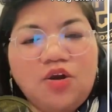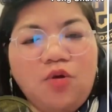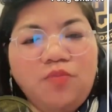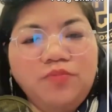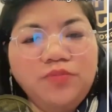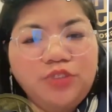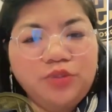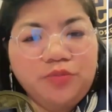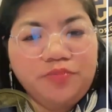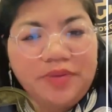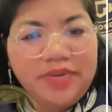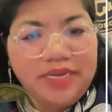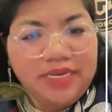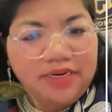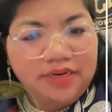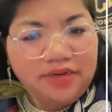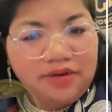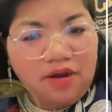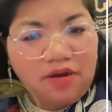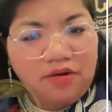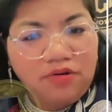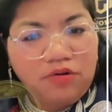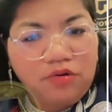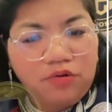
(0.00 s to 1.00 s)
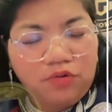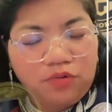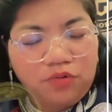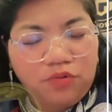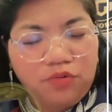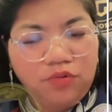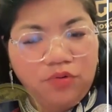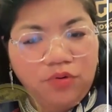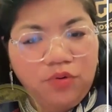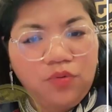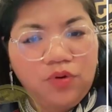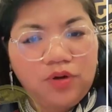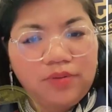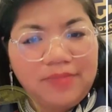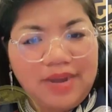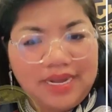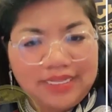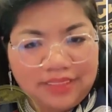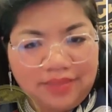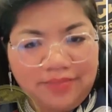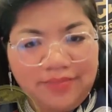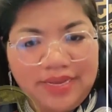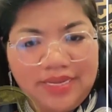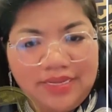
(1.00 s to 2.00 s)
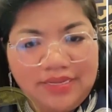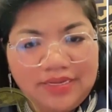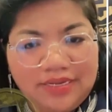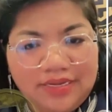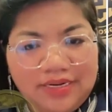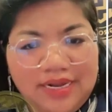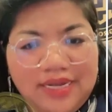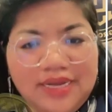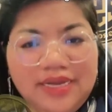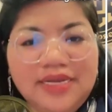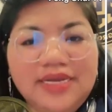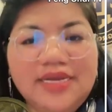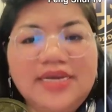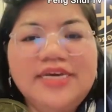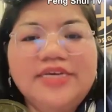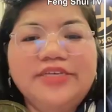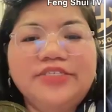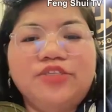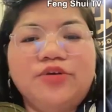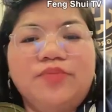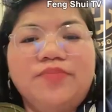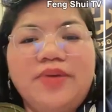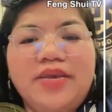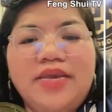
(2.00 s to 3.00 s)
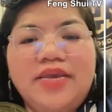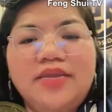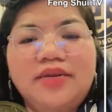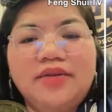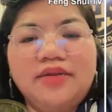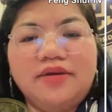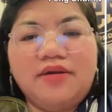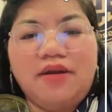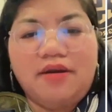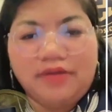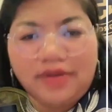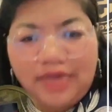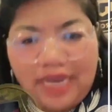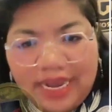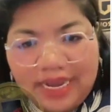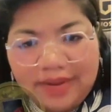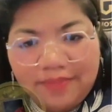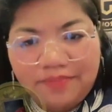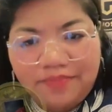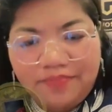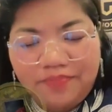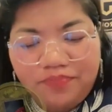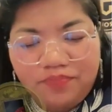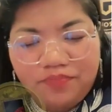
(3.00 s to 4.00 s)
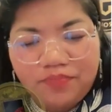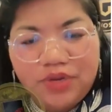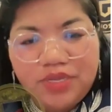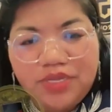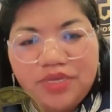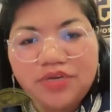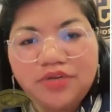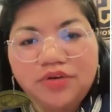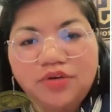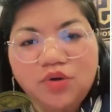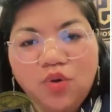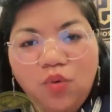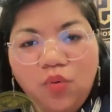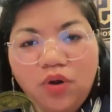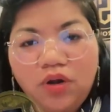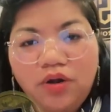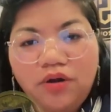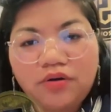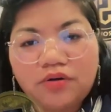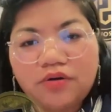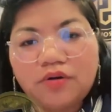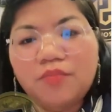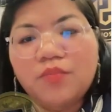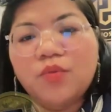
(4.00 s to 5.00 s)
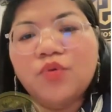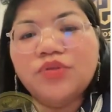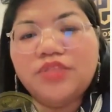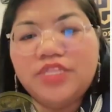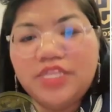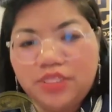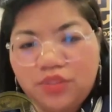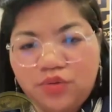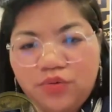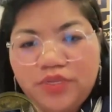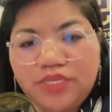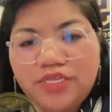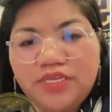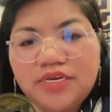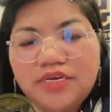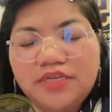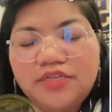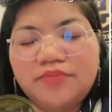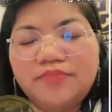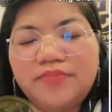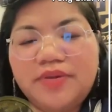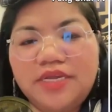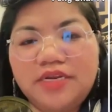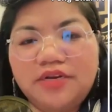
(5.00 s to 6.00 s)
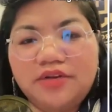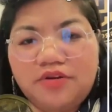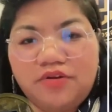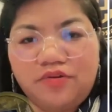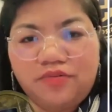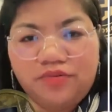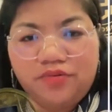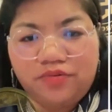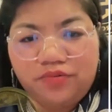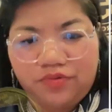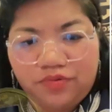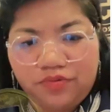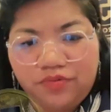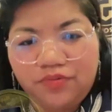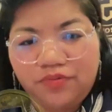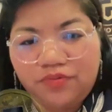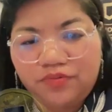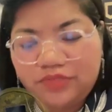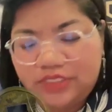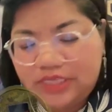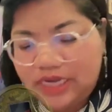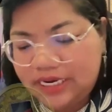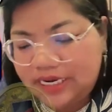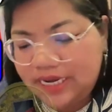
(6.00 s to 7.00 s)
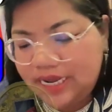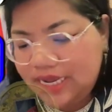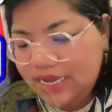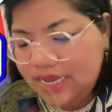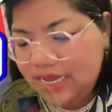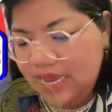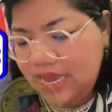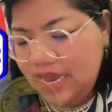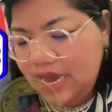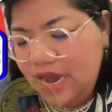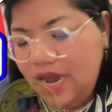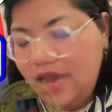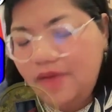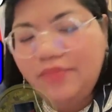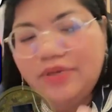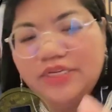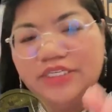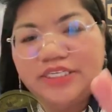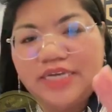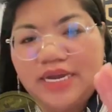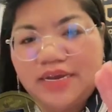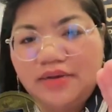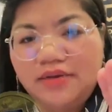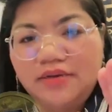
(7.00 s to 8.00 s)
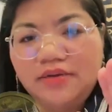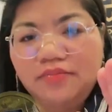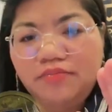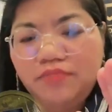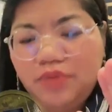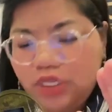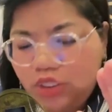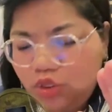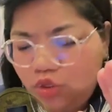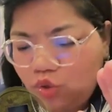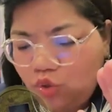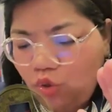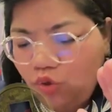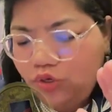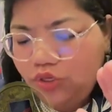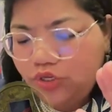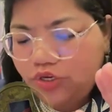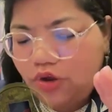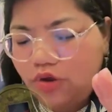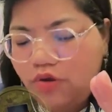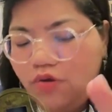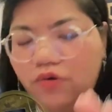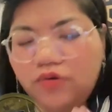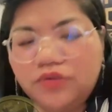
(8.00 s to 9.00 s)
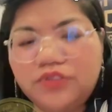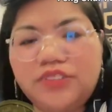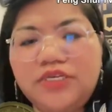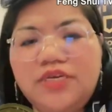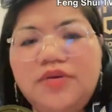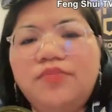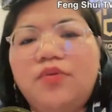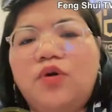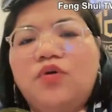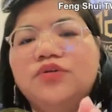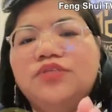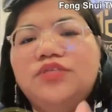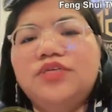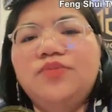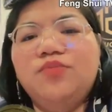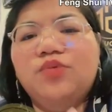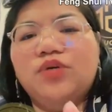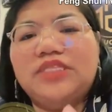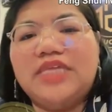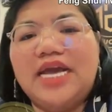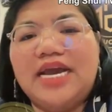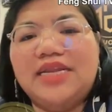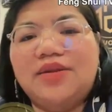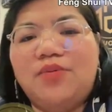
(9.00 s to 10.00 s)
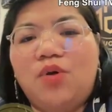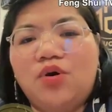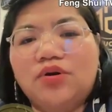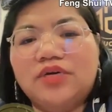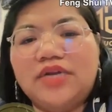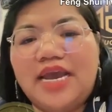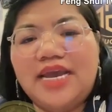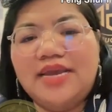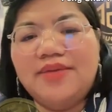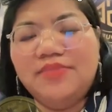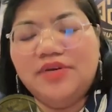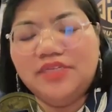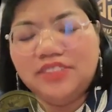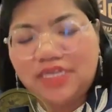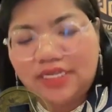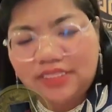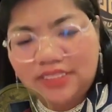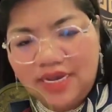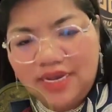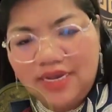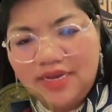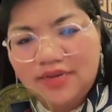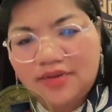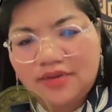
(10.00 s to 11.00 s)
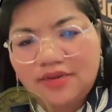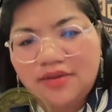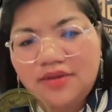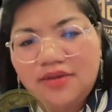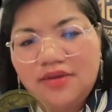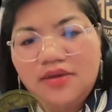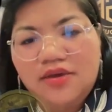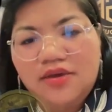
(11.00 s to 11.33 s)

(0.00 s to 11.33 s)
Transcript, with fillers: cùng chồng hiên con của rú đua bạn mình nhá nách chồng hiên còn cài bởi dương đua rồi bố tịch tôi chiên chồng hiên con của rú chai nách hai bởi chai miên tôn trong hồ xin mà hồ xin mới ta là bóng đáy mới chai tay